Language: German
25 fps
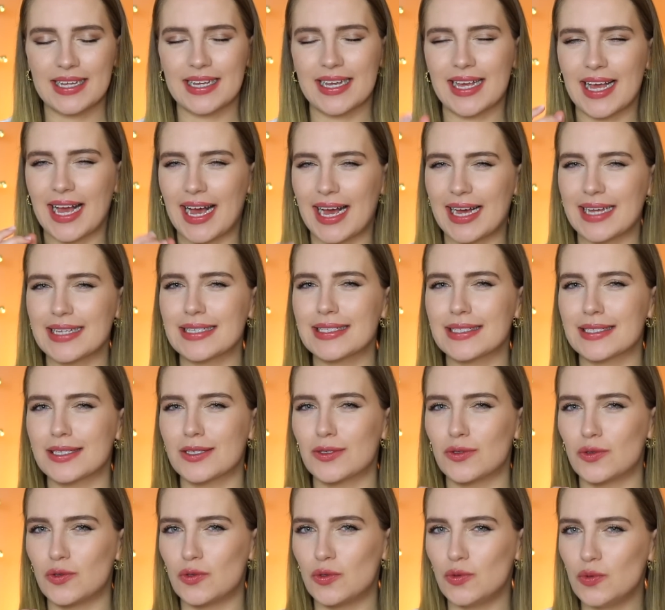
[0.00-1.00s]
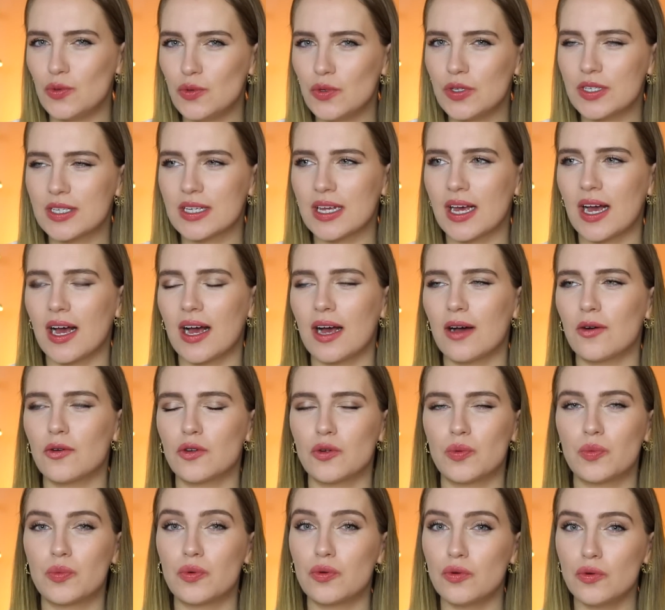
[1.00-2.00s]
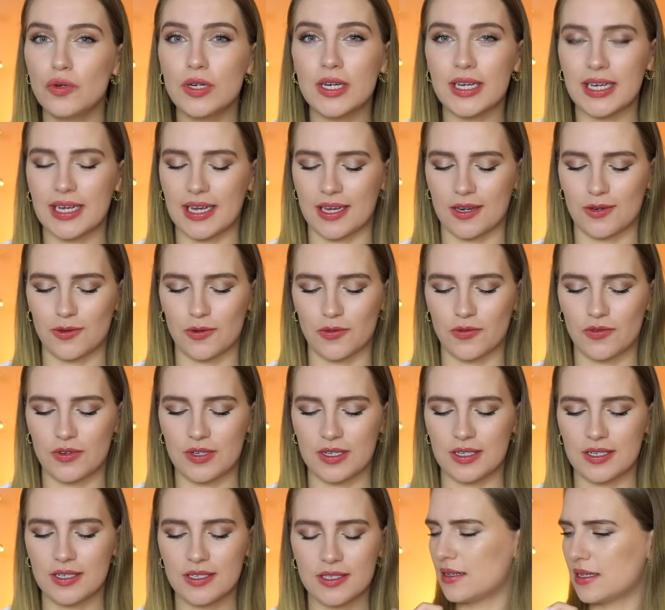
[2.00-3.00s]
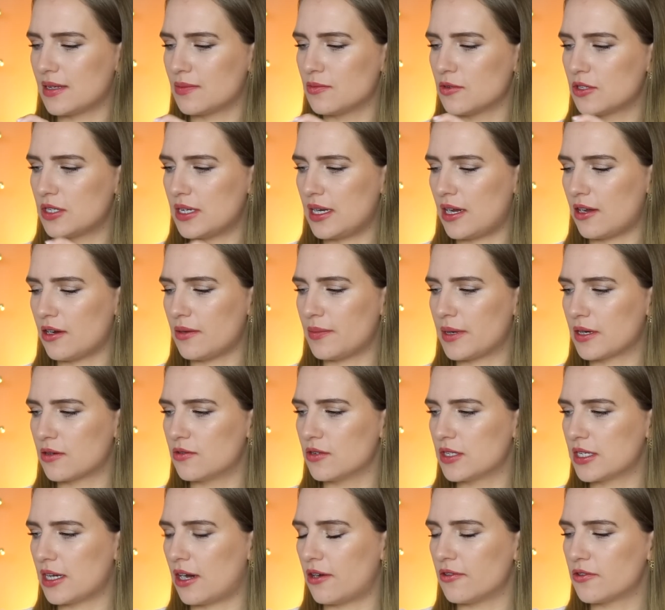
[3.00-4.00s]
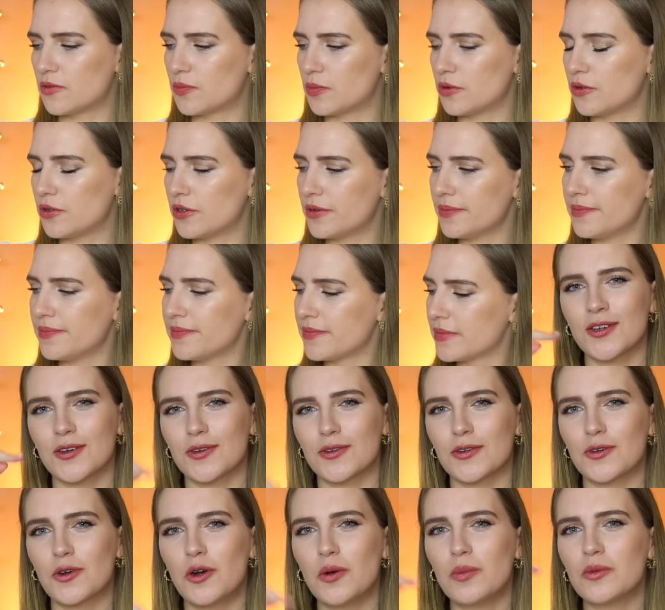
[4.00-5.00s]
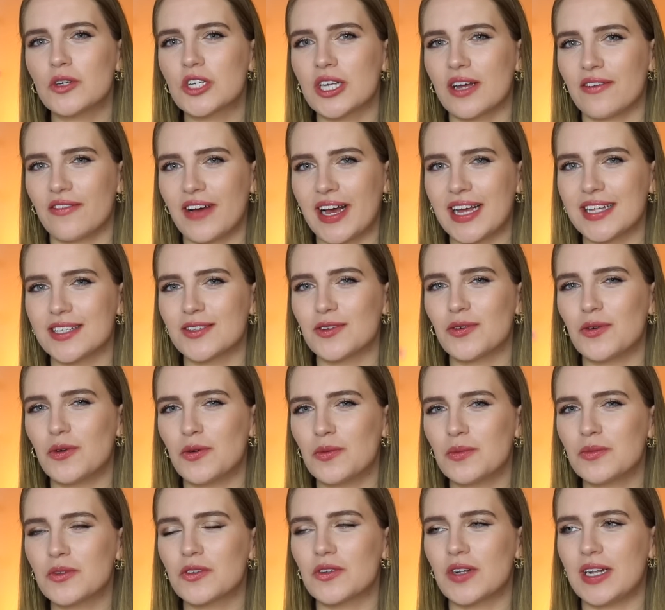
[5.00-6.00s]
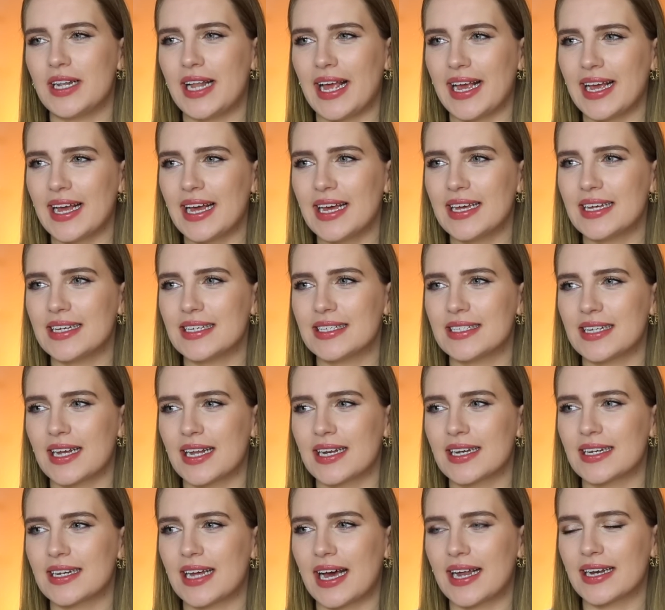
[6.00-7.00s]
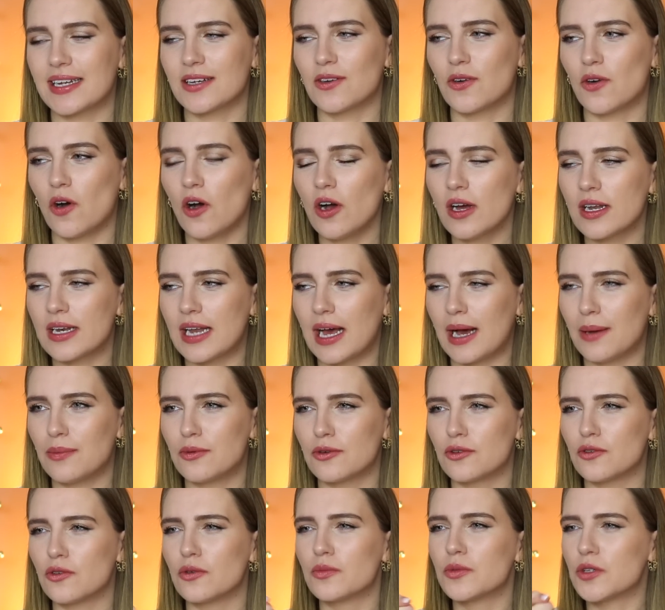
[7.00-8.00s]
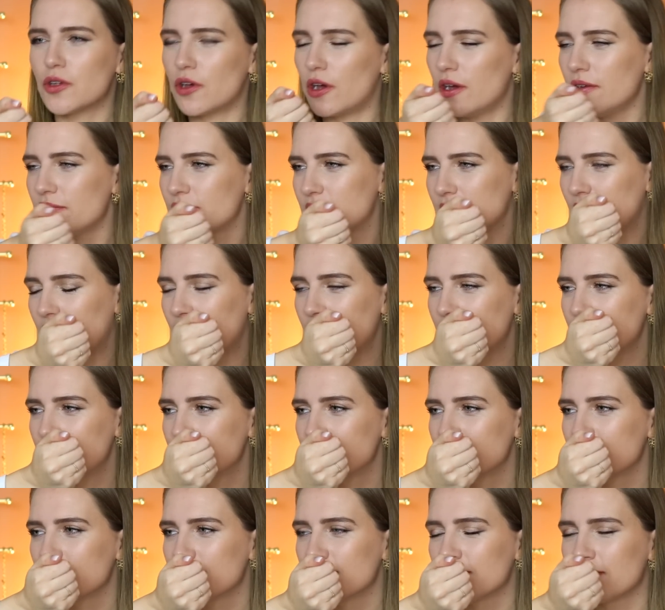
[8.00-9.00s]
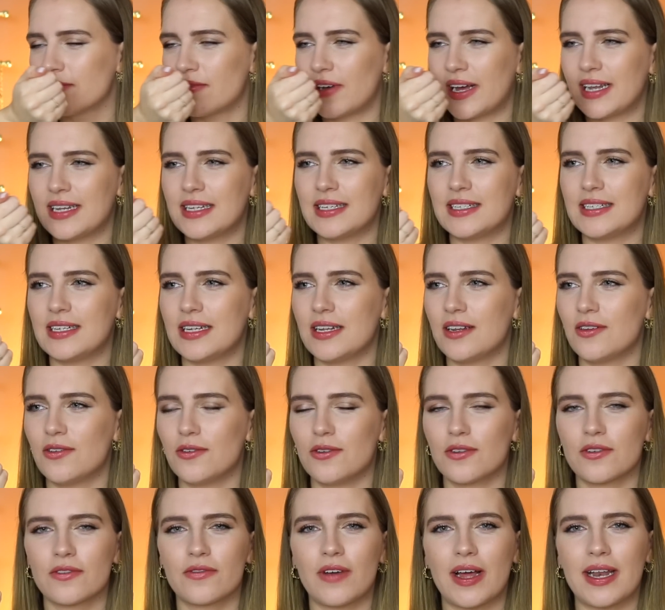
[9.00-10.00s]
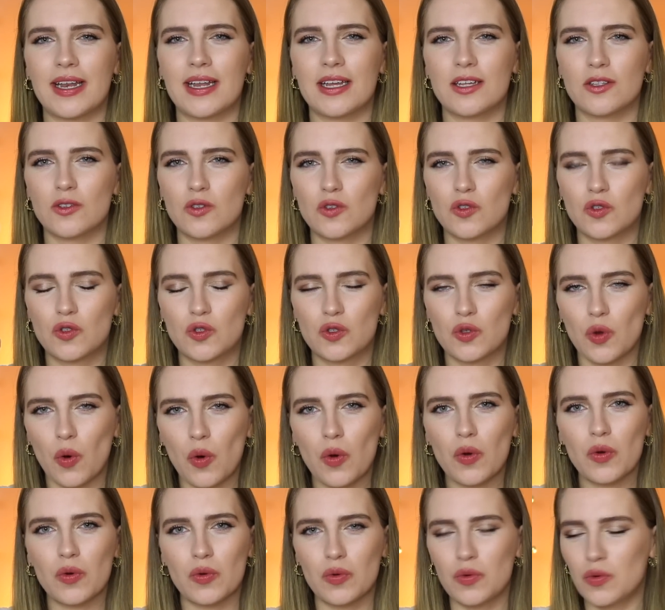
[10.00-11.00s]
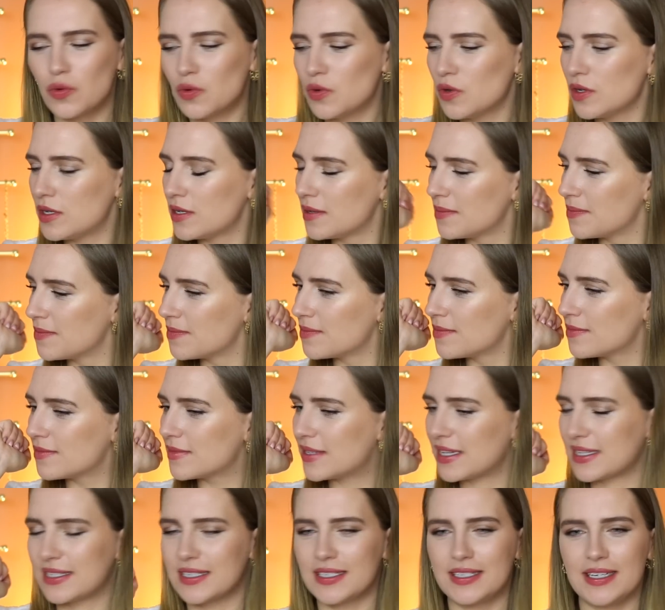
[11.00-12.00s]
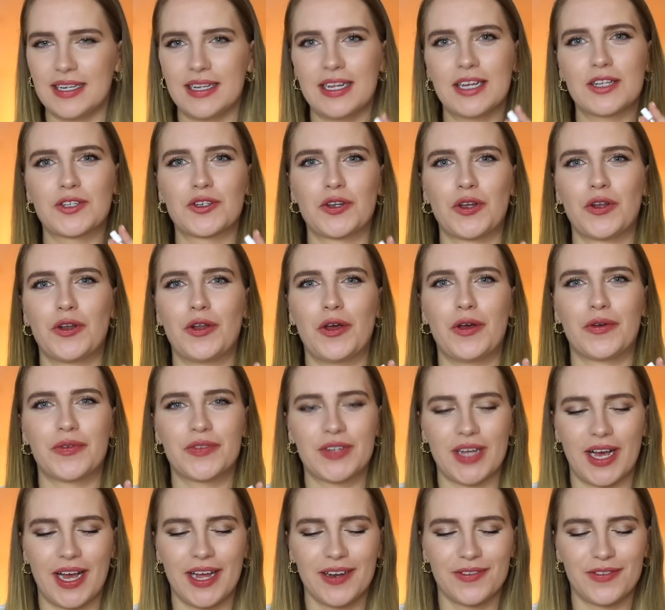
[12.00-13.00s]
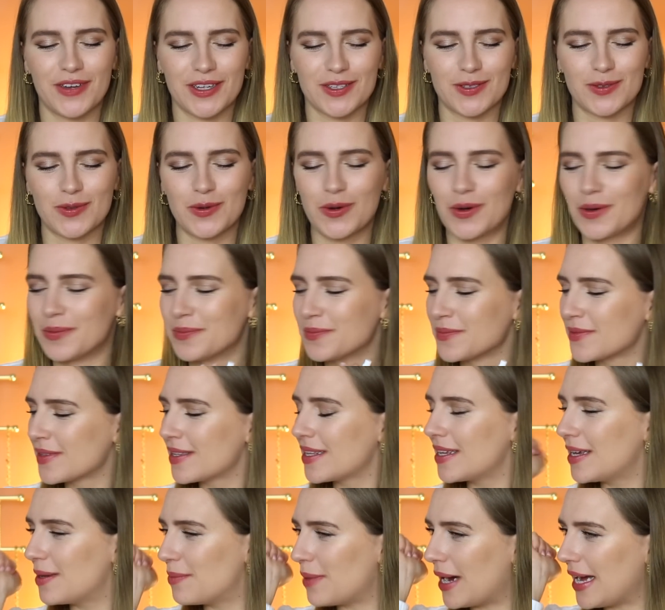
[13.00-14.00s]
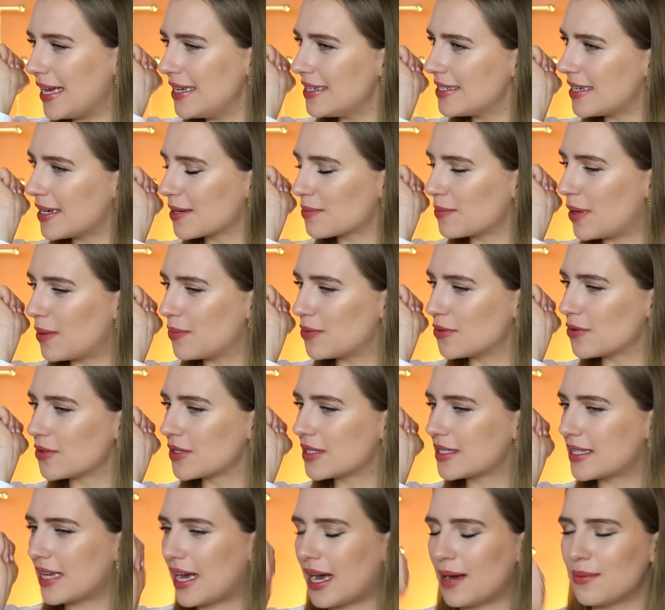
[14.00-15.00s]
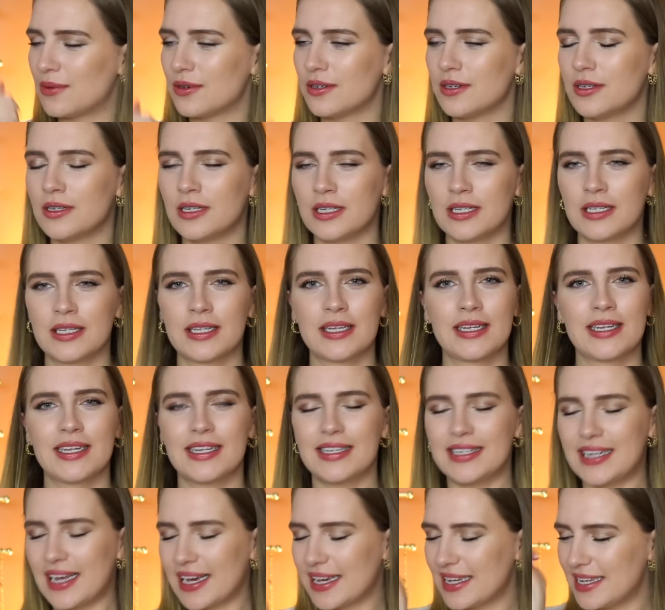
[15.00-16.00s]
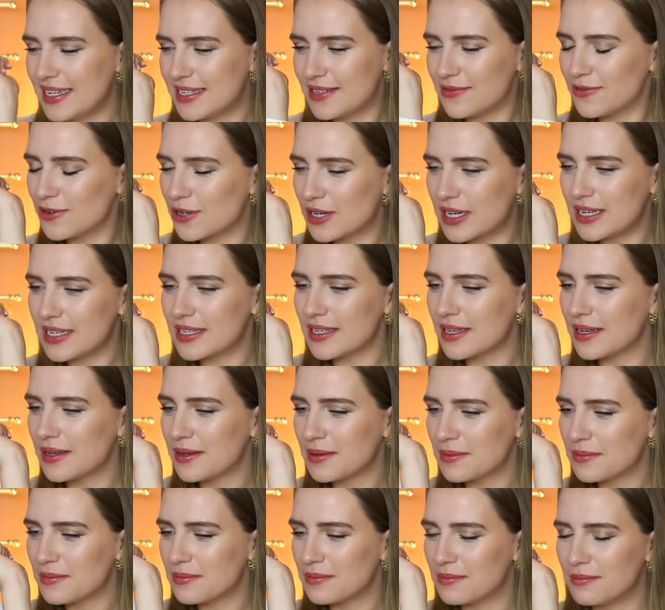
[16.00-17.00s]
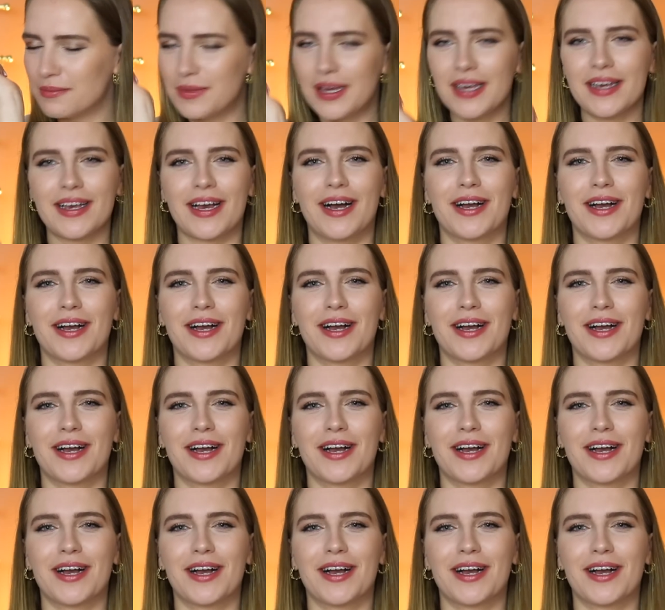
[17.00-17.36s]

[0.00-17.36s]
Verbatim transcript: krass süßer und pudriger Duft ist. Ich muss den auch nochmal kurz aufsprühen. Und komischerweise, umso länger ich dann dran gerochen habe und umso öfter, fand ich den irgendwann so gut, dass ich den jetzt schon öfter einfach so im Alltag mal benutzt habe. Der riecht wirklich mega